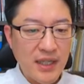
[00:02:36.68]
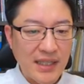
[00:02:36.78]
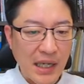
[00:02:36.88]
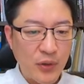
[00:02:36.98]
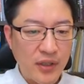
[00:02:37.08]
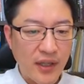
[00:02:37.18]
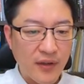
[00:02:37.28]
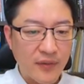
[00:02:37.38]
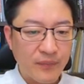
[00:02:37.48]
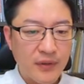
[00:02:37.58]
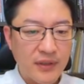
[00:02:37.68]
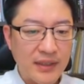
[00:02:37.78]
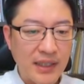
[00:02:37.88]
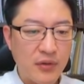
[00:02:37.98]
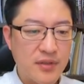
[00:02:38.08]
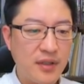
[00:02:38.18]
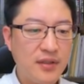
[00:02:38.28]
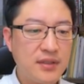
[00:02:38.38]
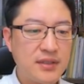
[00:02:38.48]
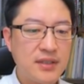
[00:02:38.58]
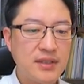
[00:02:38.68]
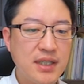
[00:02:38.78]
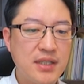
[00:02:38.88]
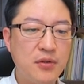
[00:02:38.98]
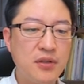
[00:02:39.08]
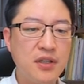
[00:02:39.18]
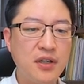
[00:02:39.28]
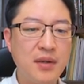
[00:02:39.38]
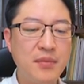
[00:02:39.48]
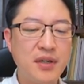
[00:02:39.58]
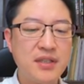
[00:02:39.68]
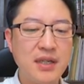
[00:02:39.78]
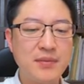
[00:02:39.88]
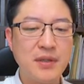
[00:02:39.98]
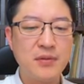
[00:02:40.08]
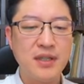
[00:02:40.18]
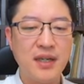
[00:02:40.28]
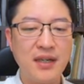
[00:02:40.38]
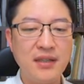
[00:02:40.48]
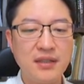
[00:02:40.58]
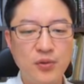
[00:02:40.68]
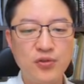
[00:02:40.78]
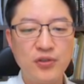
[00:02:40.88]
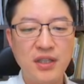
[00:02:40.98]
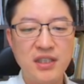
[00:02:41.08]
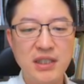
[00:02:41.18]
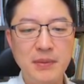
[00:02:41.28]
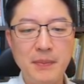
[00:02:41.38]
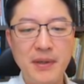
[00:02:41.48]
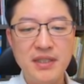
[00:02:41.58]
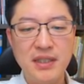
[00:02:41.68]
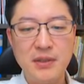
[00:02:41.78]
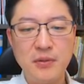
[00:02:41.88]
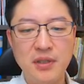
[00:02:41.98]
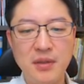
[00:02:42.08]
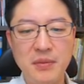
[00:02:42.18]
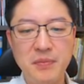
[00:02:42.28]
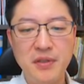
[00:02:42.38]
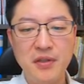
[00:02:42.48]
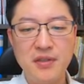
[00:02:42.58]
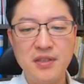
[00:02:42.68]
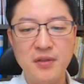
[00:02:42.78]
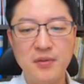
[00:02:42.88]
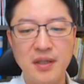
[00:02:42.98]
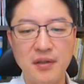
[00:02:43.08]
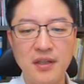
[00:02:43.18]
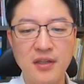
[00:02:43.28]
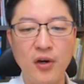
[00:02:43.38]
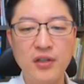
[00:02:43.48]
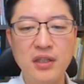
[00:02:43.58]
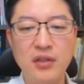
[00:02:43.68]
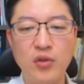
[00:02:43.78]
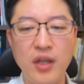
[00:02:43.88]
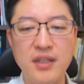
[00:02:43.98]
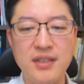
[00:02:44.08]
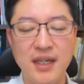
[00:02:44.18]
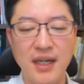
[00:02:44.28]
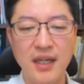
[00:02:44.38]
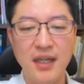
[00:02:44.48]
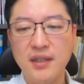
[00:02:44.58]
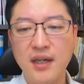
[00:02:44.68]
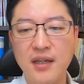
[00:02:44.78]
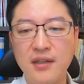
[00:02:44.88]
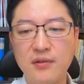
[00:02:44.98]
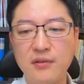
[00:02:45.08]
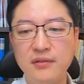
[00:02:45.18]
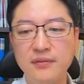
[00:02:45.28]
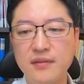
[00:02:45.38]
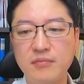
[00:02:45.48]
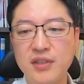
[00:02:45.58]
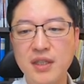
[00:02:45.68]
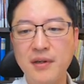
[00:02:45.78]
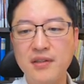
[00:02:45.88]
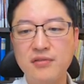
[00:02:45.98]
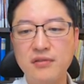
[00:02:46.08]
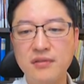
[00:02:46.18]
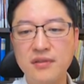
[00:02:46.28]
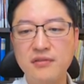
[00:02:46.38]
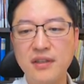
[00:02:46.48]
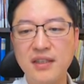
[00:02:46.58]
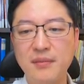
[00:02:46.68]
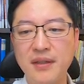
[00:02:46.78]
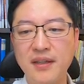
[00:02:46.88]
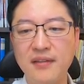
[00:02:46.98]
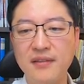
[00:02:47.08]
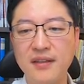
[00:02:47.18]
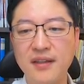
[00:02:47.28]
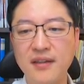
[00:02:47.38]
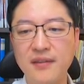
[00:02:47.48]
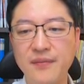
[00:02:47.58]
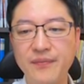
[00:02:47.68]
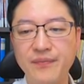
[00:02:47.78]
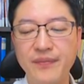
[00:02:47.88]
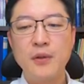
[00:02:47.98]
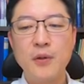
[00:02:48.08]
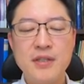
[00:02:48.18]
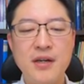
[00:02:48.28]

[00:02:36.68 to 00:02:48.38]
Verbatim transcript: 딱 나눠야 돼요. 여기를 딱 나눠서 승차정원이 11명인 승합자동차랑 총 중량 780kg인 피견인 자동차 그러니까 견인되는 차 차가 있고 붙잡아 가지고 끌고 간단 말이에요 이렇게 이런